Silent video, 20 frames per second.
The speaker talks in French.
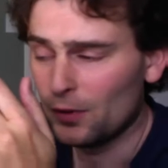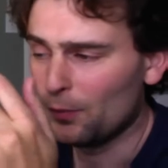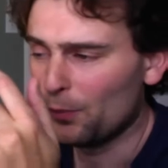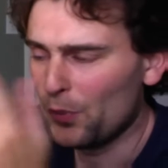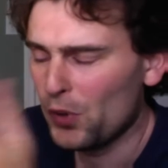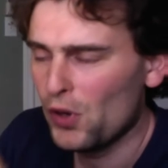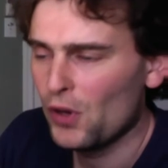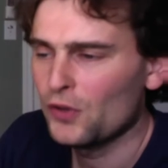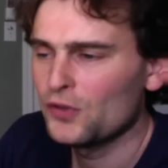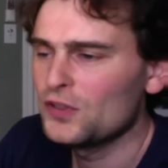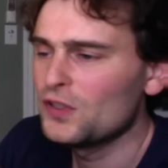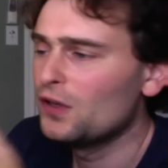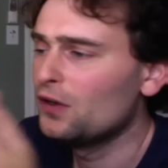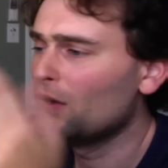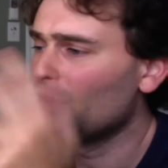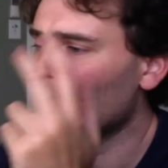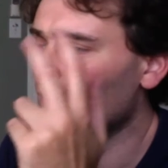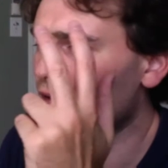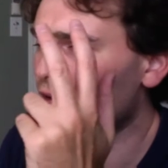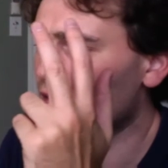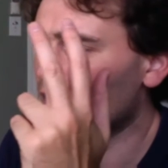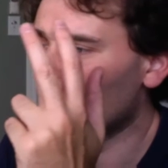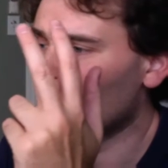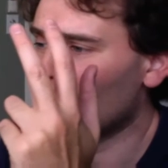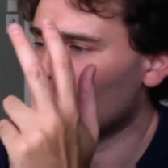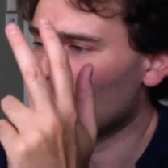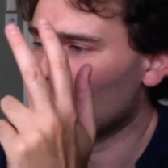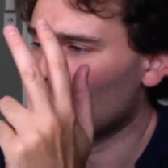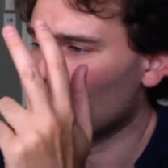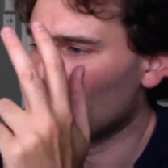Burns,
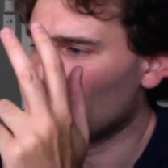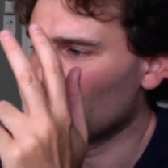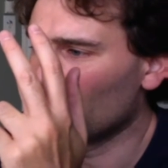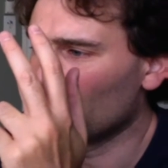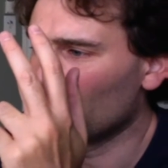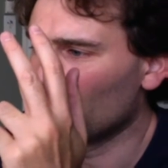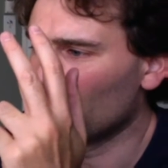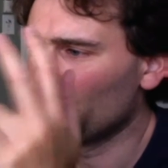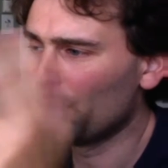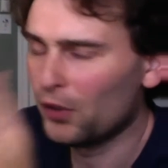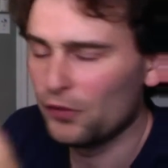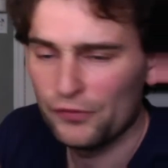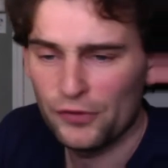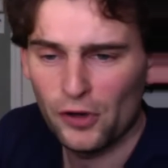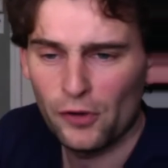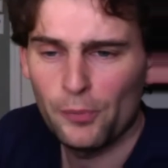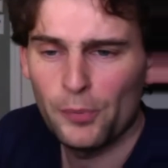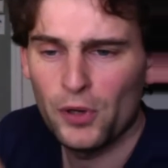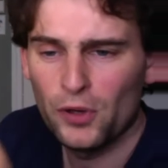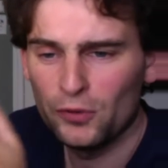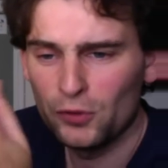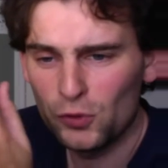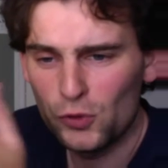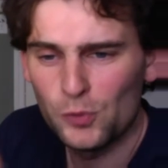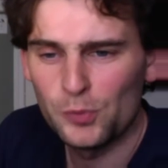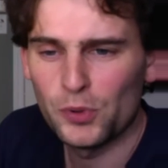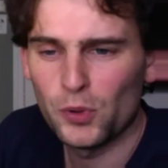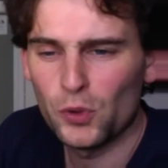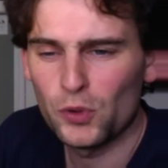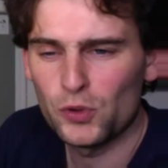Point for Point, Coup
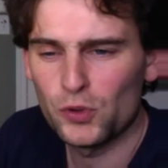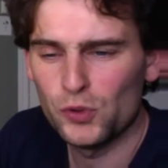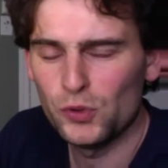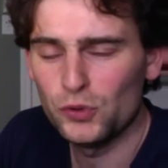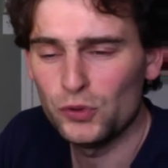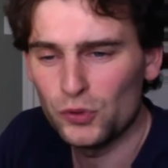pour Coup,